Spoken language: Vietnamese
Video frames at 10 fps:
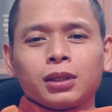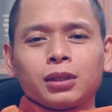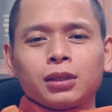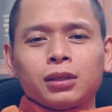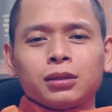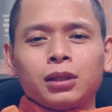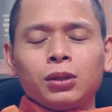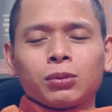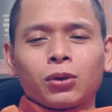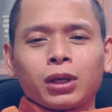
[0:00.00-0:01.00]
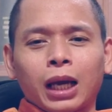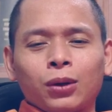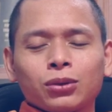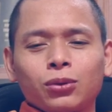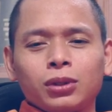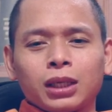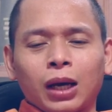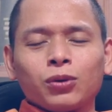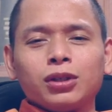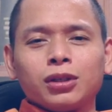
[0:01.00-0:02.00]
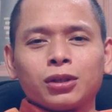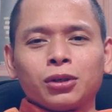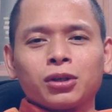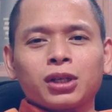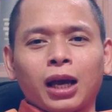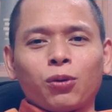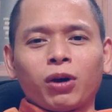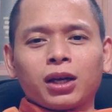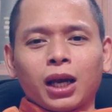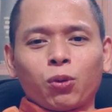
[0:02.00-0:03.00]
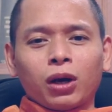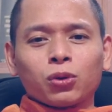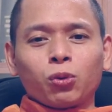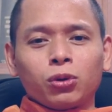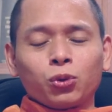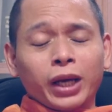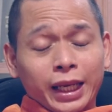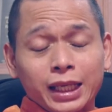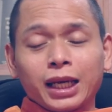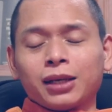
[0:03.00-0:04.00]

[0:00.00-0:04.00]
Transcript: à, nếu mà có khảo tôi thì khảo dừa đừng có khảo quá khảo quá tôi tôi gãy á